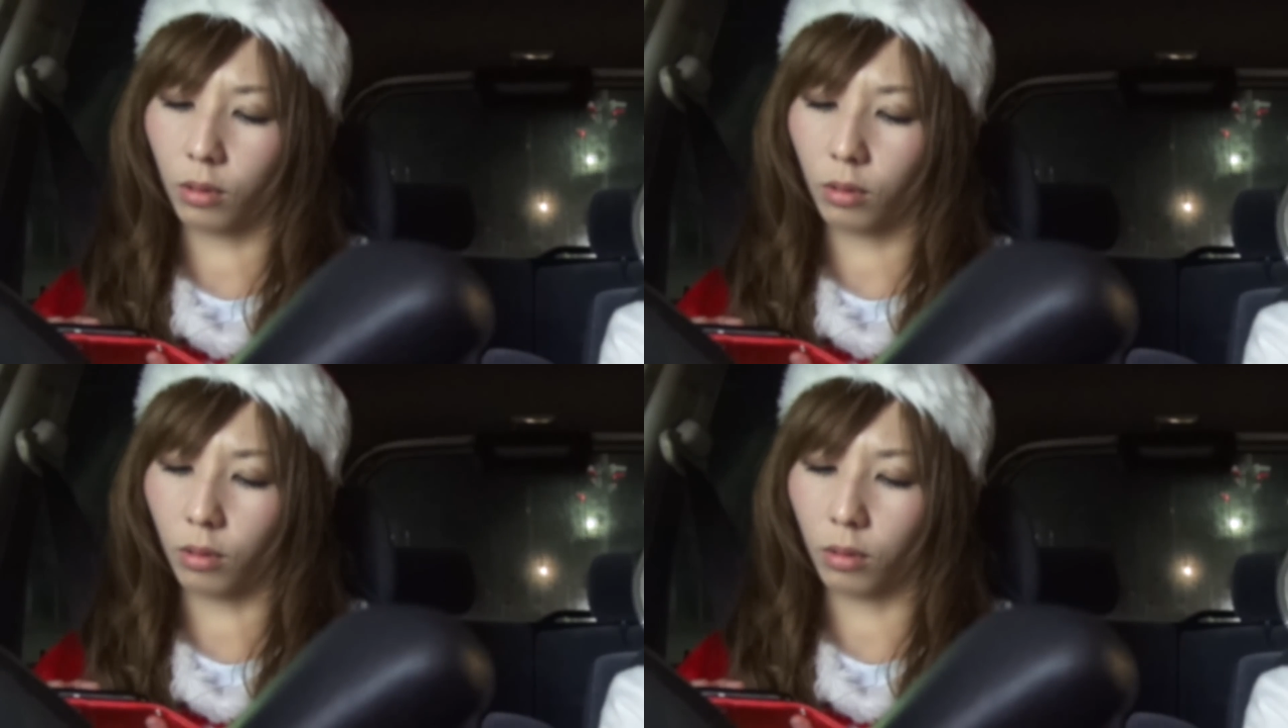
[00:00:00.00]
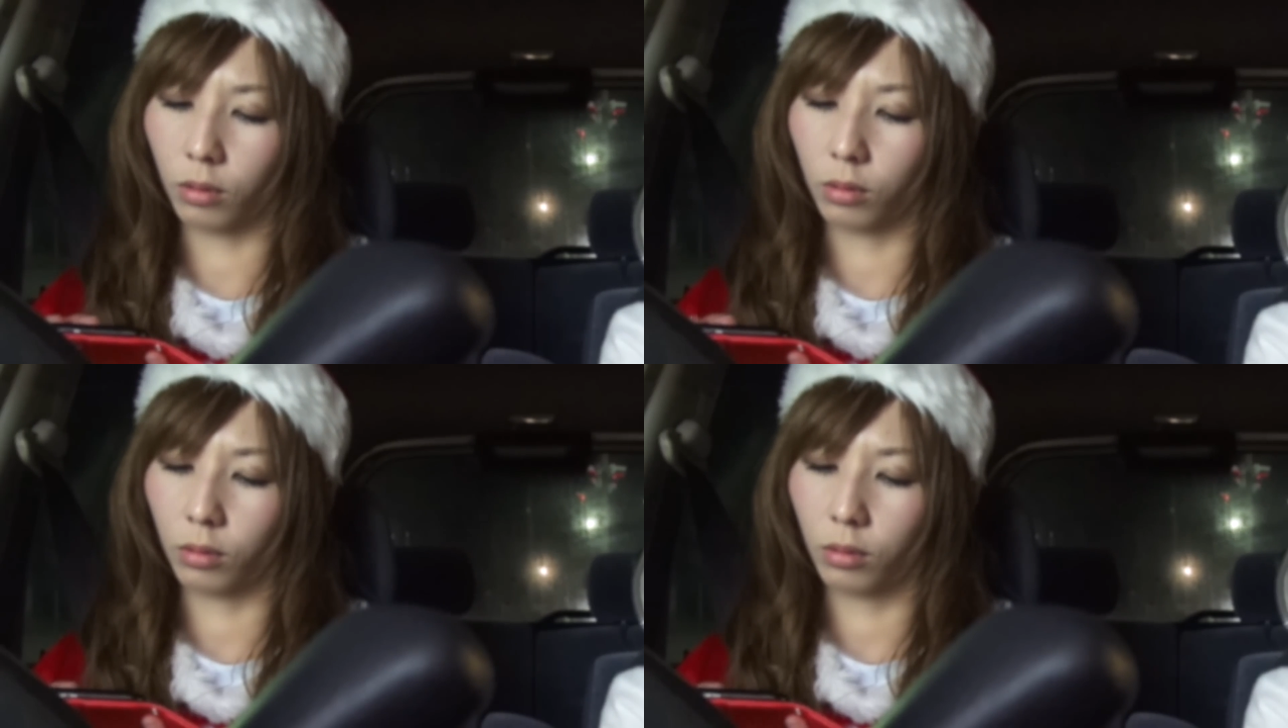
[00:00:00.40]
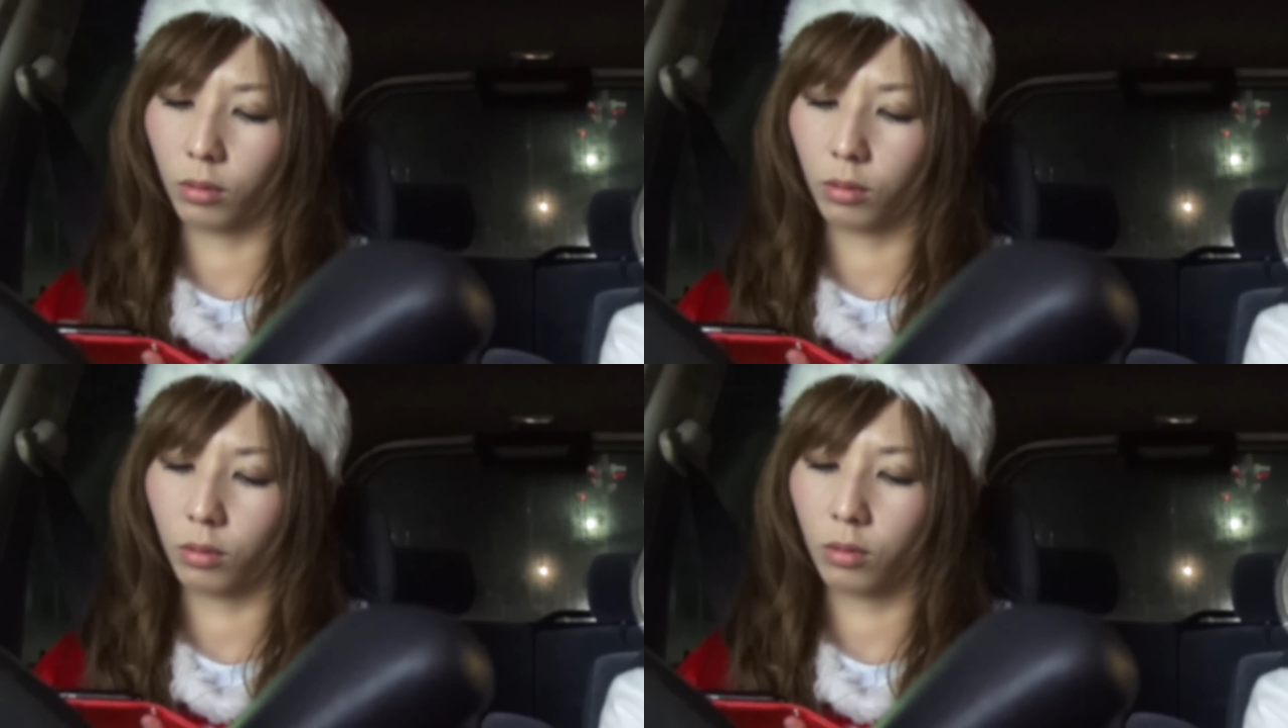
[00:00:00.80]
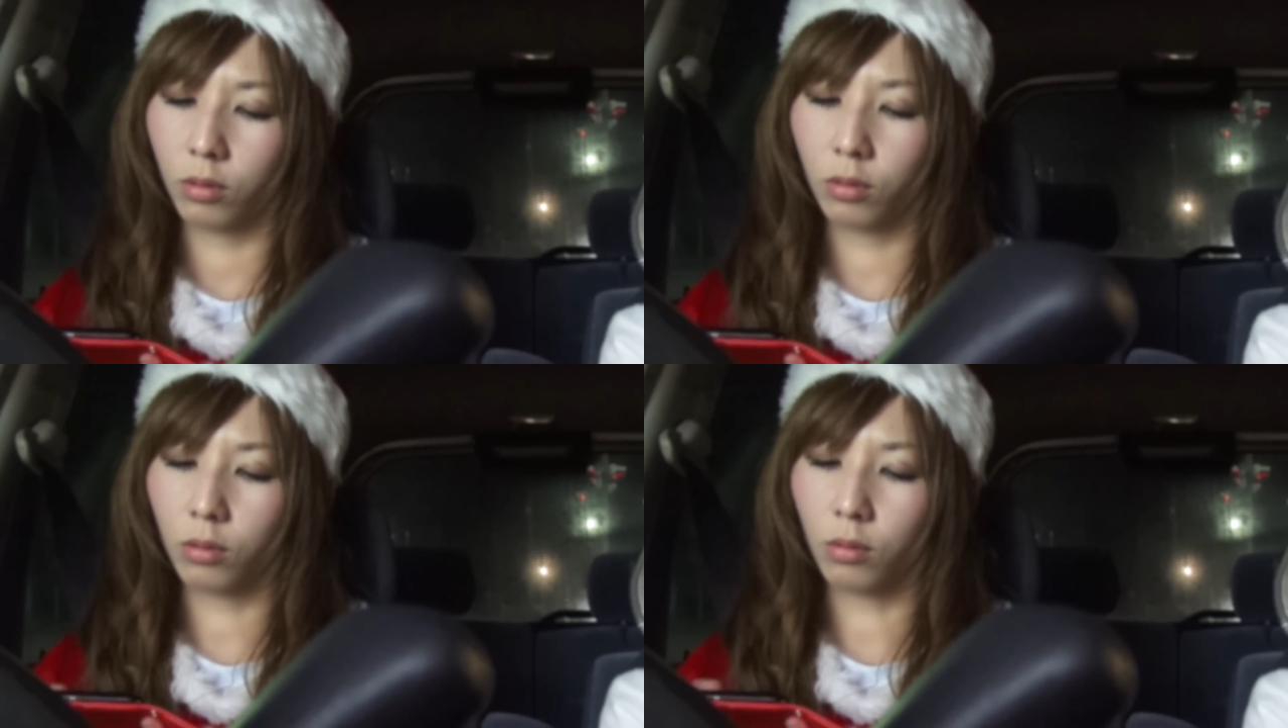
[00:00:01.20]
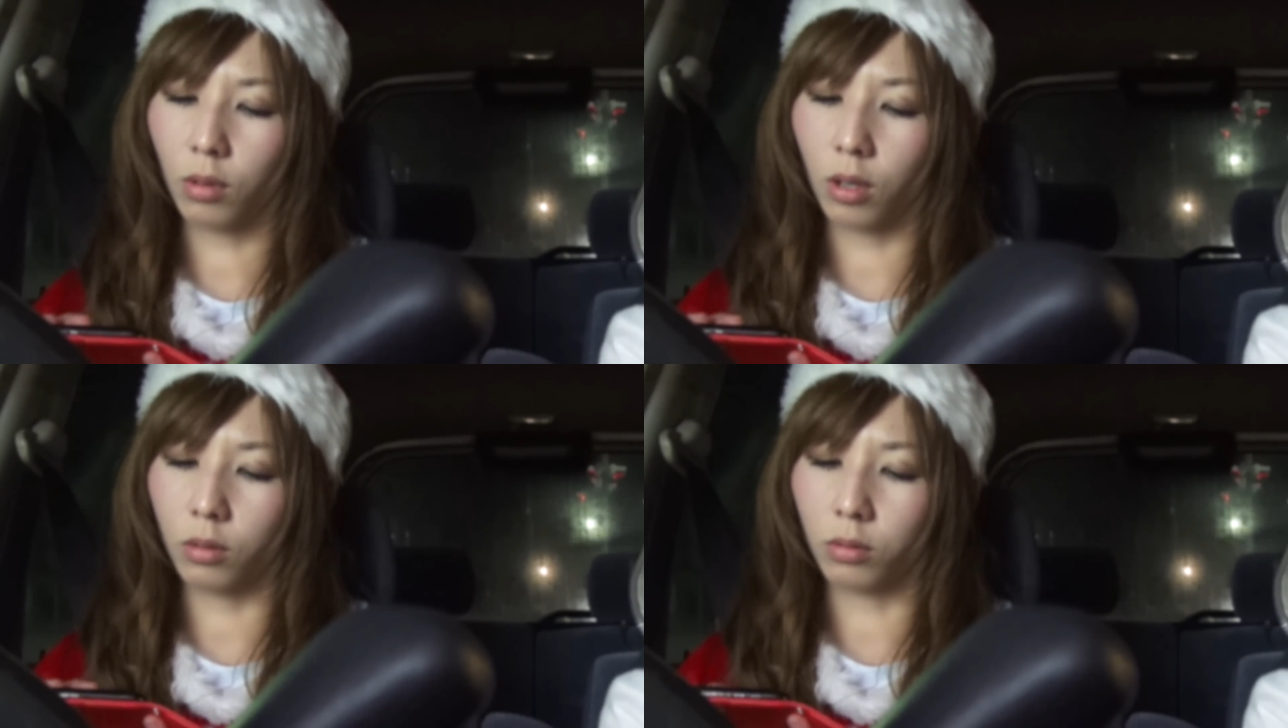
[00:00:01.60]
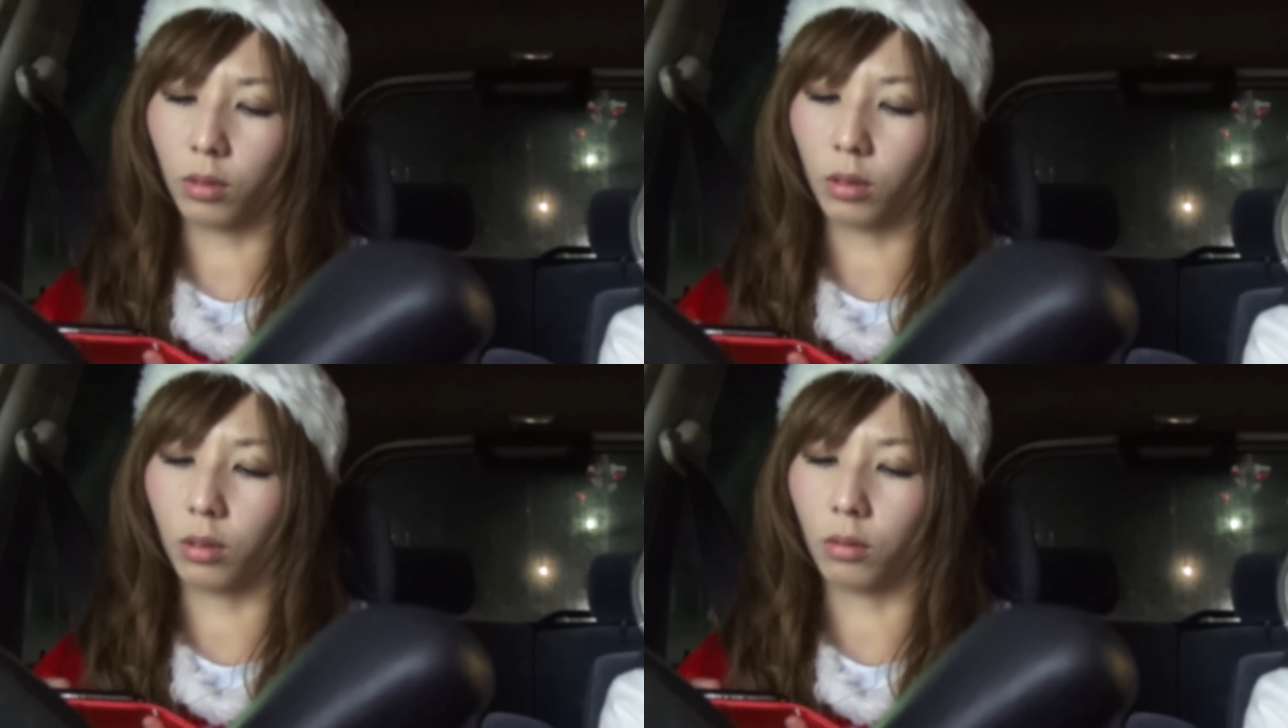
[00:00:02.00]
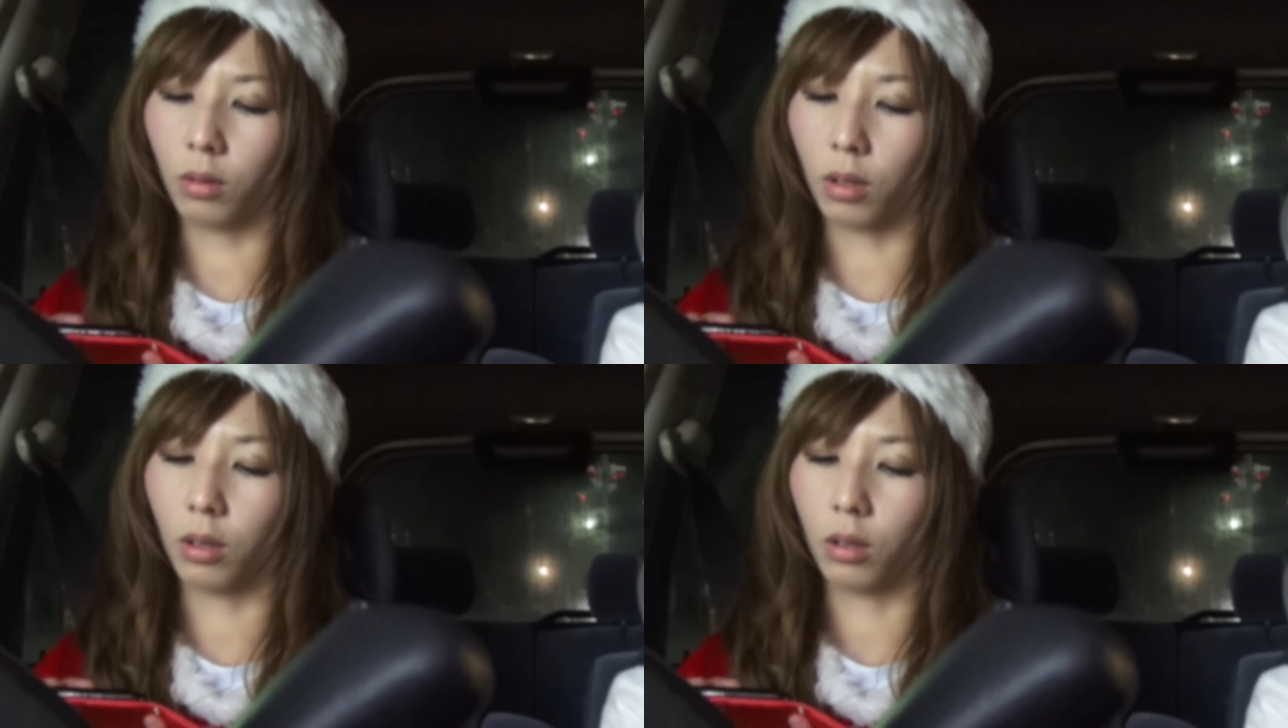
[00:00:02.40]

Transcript: あんた中央公園行くんだったよね。